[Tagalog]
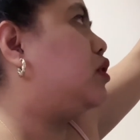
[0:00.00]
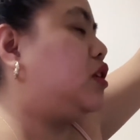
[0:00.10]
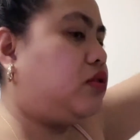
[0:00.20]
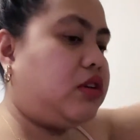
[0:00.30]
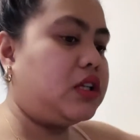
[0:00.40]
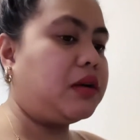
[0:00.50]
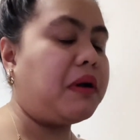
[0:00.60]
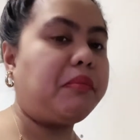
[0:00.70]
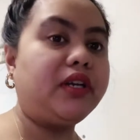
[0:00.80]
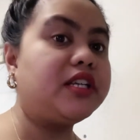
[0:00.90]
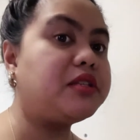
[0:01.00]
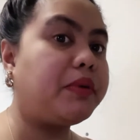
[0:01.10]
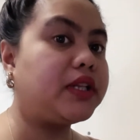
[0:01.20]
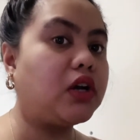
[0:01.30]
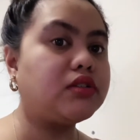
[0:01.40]
dito eh.
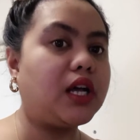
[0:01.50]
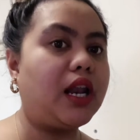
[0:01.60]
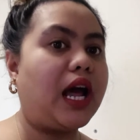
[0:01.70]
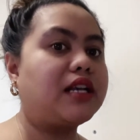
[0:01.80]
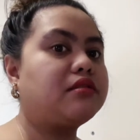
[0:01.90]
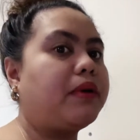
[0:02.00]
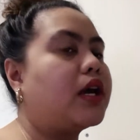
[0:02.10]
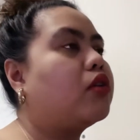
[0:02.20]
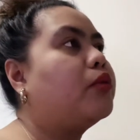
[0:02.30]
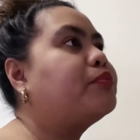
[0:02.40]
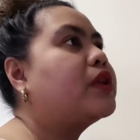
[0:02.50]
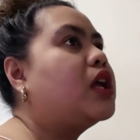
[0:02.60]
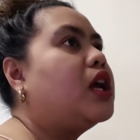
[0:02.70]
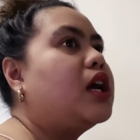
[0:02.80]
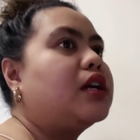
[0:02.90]
Nagpa-participate ako sa class, pero
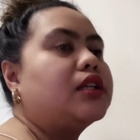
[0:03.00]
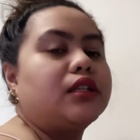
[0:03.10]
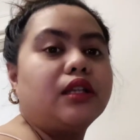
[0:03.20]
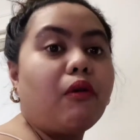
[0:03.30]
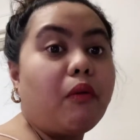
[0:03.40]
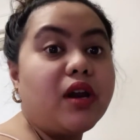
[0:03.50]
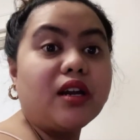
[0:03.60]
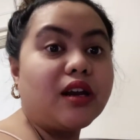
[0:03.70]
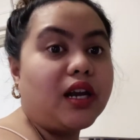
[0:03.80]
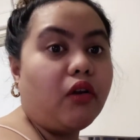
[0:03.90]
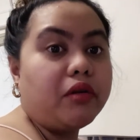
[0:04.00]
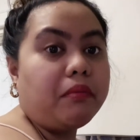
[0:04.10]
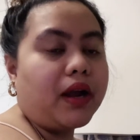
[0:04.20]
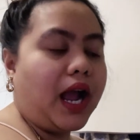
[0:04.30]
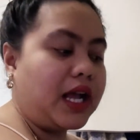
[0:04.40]
nawawala na rin ako ng
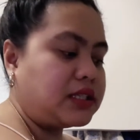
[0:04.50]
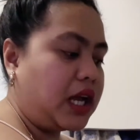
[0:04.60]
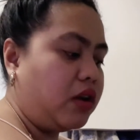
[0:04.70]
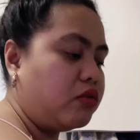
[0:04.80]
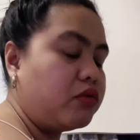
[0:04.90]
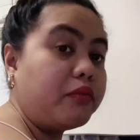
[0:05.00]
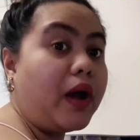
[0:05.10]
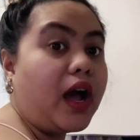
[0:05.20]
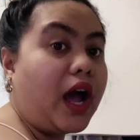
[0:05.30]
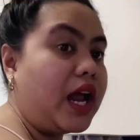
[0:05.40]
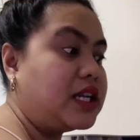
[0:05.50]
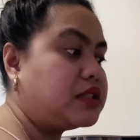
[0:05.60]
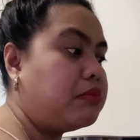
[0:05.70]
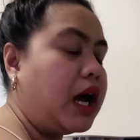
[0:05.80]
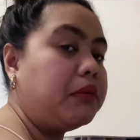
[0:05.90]
pag-asa kung
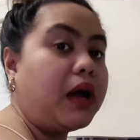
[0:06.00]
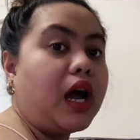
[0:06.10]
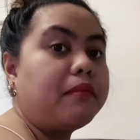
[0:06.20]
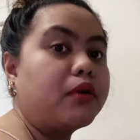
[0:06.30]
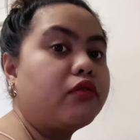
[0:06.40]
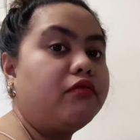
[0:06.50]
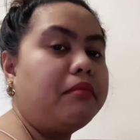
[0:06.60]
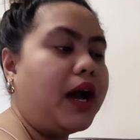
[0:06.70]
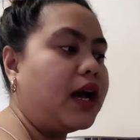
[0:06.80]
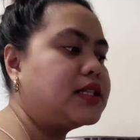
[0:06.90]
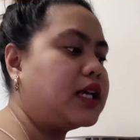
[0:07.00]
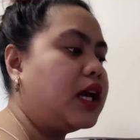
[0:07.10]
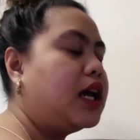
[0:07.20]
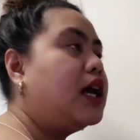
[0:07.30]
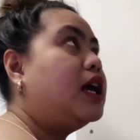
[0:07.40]
makakaalis ba, ma-approve ba. Kasi
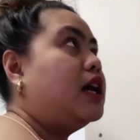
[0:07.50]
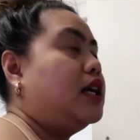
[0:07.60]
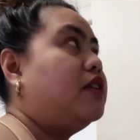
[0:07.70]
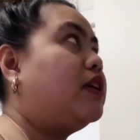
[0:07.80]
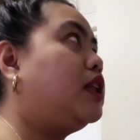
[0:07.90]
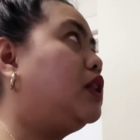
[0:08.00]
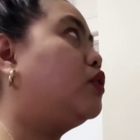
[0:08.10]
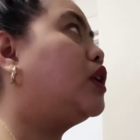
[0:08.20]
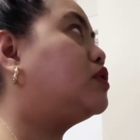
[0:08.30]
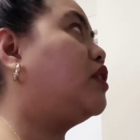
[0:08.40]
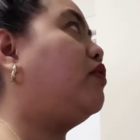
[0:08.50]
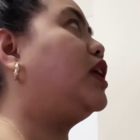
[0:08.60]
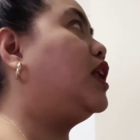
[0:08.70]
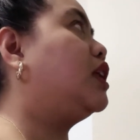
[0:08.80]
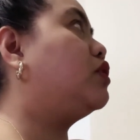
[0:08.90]
even dito daw sa film
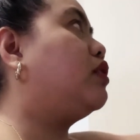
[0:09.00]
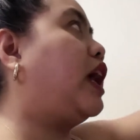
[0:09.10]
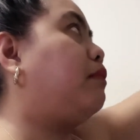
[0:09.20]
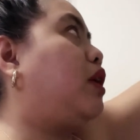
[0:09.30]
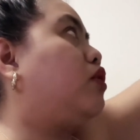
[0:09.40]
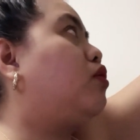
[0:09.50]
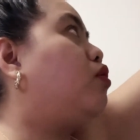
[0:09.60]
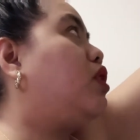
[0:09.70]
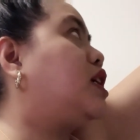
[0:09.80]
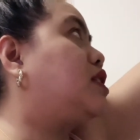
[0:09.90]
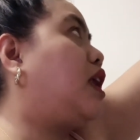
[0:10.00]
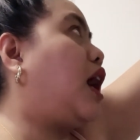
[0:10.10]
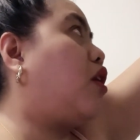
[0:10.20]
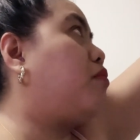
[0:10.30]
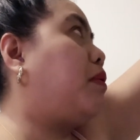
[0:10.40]
nandun tayo ngayon, clueless sila
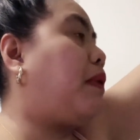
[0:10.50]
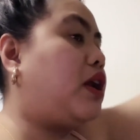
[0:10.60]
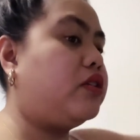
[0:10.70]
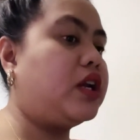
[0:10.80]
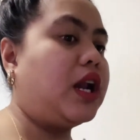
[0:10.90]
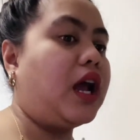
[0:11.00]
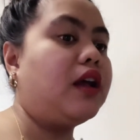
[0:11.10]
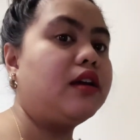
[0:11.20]
paano nila